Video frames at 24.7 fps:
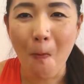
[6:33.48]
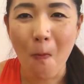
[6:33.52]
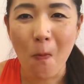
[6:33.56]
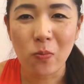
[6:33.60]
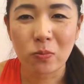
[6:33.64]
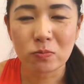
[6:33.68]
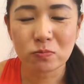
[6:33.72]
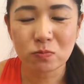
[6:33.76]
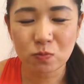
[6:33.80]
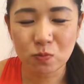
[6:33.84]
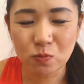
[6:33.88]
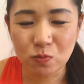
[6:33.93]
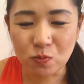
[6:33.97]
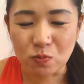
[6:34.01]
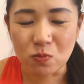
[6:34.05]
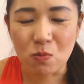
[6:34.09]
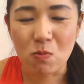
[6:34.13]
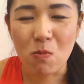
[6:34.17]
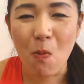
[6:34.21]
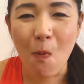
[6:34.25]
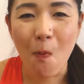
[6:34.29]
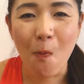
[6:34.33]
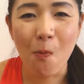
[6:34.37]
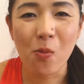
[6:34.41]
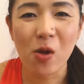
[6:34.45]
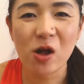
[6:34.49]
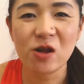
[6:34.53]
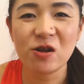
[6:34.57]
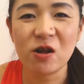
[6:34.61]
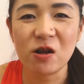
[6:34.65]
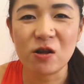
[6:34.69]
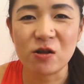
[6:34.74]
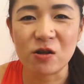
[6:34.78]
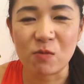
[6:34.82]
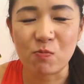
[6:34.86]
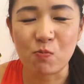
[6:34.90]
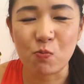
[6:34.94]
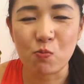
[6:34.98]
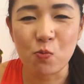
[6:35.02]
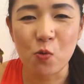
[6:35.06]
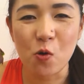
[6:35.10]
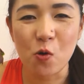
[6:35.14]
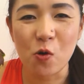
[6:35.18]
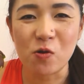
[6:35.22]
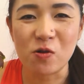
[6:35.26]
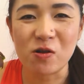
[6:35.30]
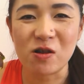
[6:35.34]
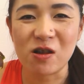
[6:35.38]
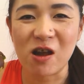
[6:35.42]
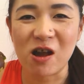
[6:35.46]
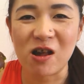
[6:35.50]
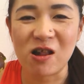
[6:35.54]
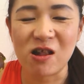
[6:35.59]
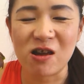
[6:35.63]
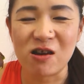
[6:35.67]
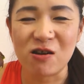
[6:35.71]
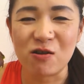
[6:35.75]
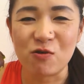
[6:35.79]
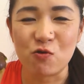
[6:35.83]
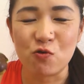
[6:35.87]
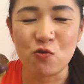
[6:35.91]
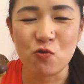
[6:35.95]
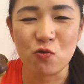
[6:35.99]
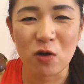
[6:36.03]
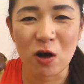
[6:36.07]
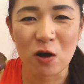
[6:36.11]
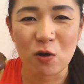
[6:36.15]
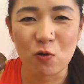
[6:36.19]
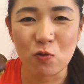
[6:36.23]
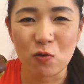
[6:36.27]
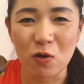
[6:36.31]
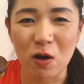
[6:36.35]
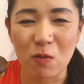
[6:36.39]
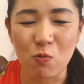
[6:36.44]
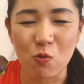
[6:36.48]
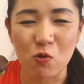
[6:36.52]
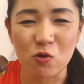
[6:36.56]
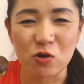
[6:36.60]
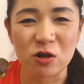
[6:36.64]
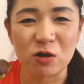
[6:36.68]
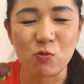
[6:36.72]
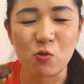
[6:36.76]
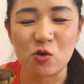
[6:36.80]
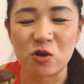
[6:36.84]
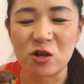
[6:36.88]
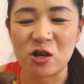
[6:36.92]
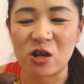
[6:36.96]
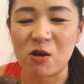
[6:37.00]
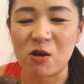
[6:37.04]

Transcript: うん、うん、まさにポンテリングふわふわもちもち